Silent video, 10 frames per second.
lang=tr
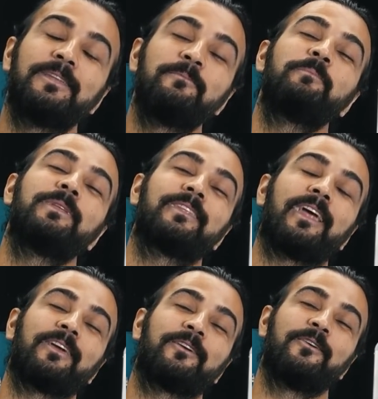20 bin
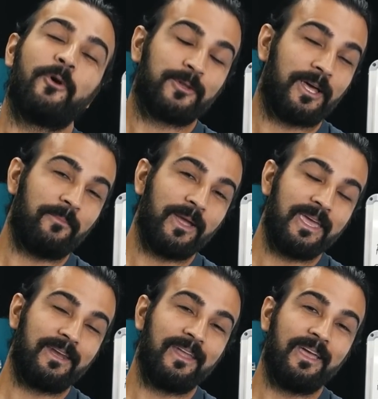liralık Ford araba
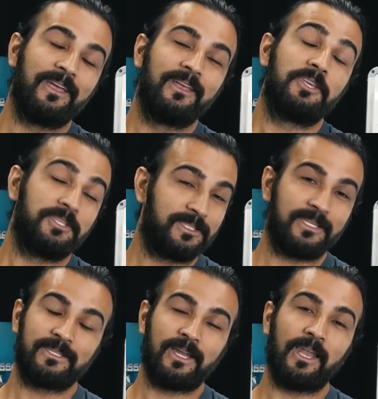yerine
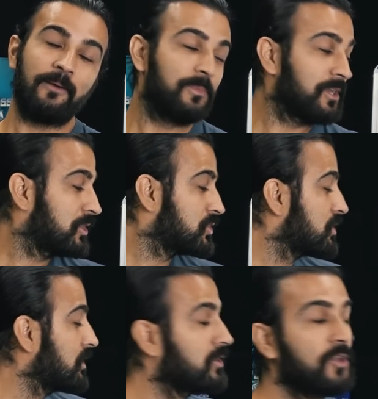hissesini alan bir
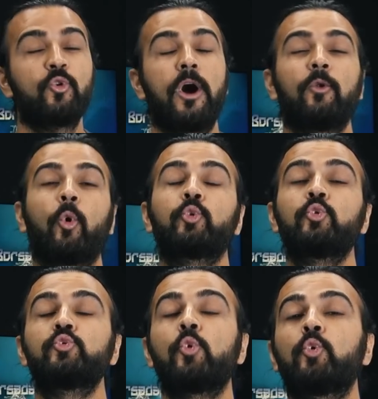kişinin şu an
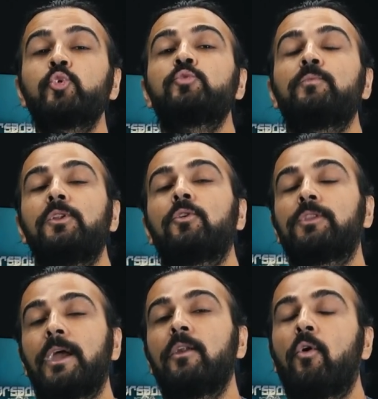39 milyon
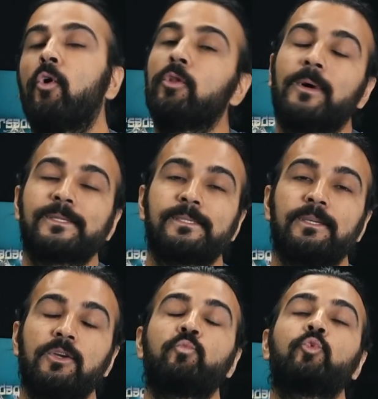TL
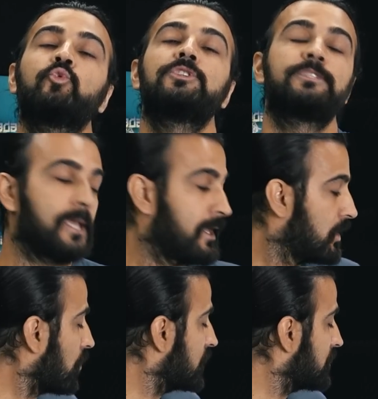olması mucize.
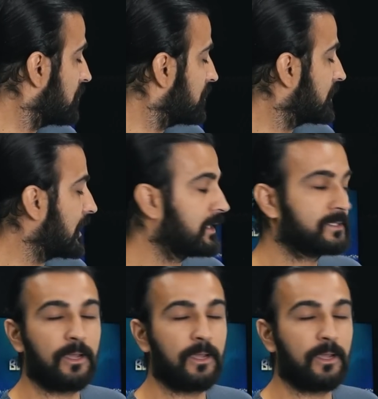O 20 bin TL'lik